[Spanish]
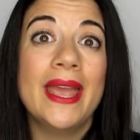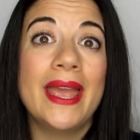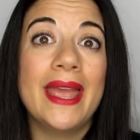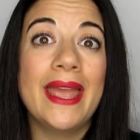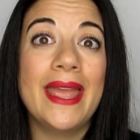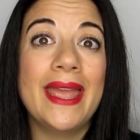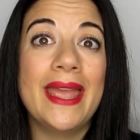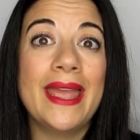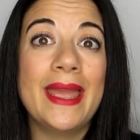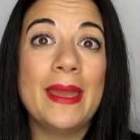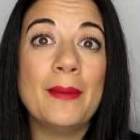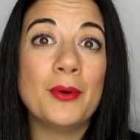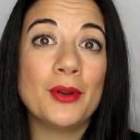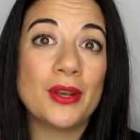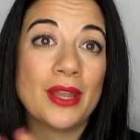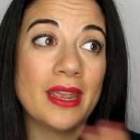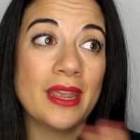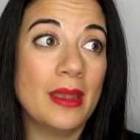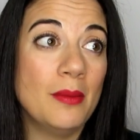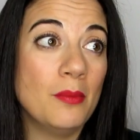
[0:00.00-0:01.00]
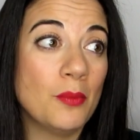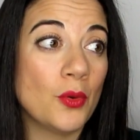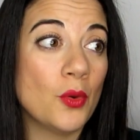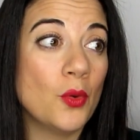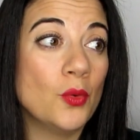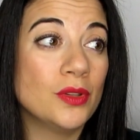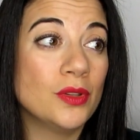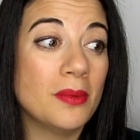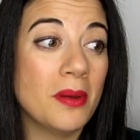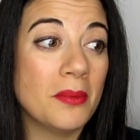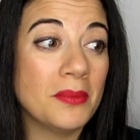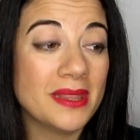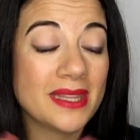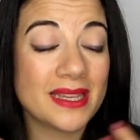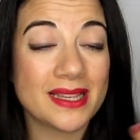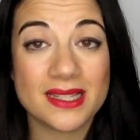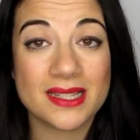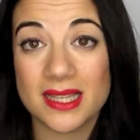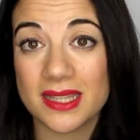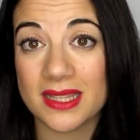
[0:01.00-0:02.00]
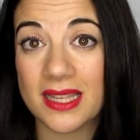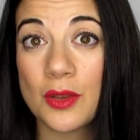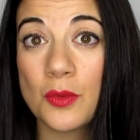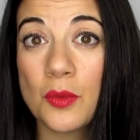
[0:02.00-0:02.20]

eh, por ejemplo, últimamente que se está